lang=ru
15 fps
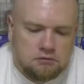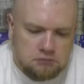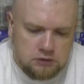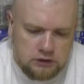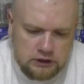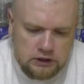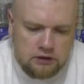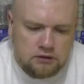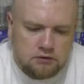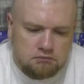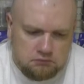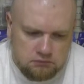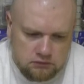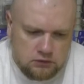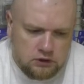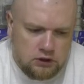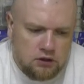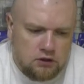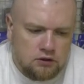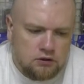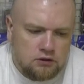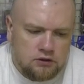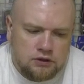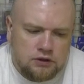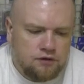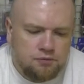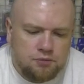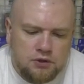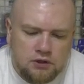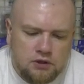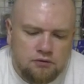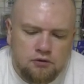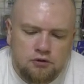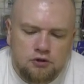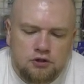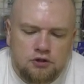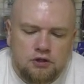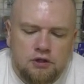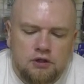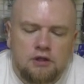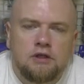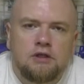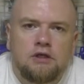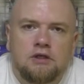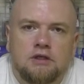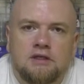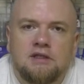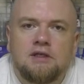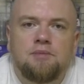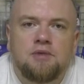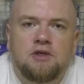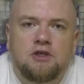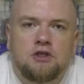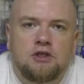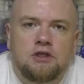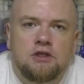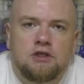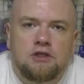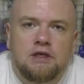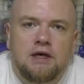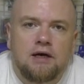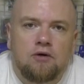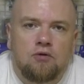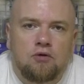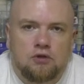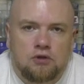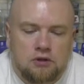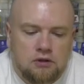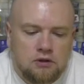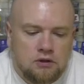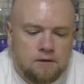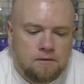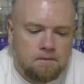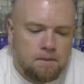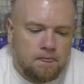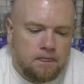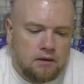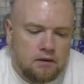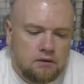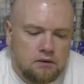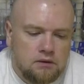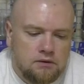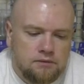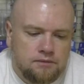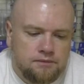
не впитывающая, не сыпящаяся от э,